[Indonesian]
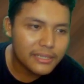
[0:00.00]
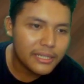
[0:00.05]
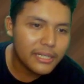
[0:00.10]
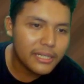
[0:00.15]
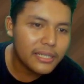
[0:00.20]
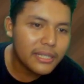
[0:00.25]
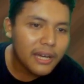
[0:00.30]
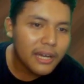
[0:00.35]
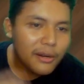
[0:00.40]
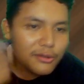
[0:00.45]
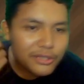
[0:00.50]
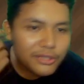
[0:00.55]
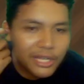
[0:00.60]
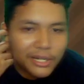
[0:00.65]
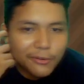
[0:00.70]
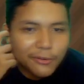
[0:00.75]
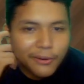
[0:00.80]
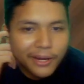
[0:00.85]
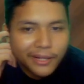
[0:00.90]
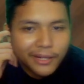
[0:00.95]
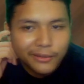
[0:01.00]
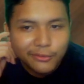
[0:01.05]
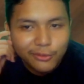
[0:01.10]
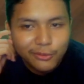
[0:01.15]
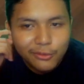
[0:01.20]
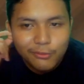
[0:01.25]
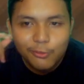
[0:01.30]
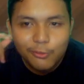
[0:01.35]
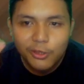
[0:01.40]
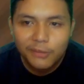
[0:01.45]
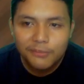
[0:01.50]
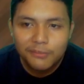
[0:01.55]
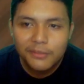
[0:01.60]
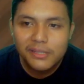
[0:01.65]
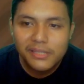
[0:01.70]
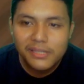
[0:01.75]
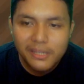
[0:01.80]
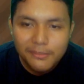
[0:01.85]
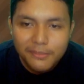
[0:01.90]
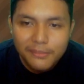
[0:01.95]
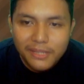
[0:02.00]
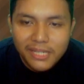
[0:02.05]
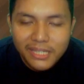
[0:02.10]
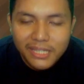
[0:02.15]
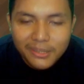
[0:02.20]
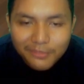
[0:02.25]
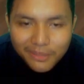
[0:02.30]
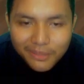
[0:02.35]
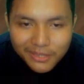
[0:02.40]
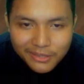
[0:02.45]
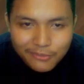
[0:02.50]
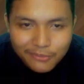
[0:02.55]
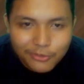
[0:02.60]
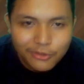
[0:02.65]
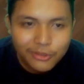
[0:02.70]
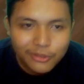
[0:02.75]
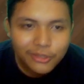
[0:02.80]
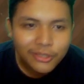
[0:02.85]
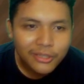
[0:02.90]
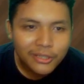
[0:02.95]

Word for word: Jadi kita harus cari WL dulu buat bisa beli item tersebut.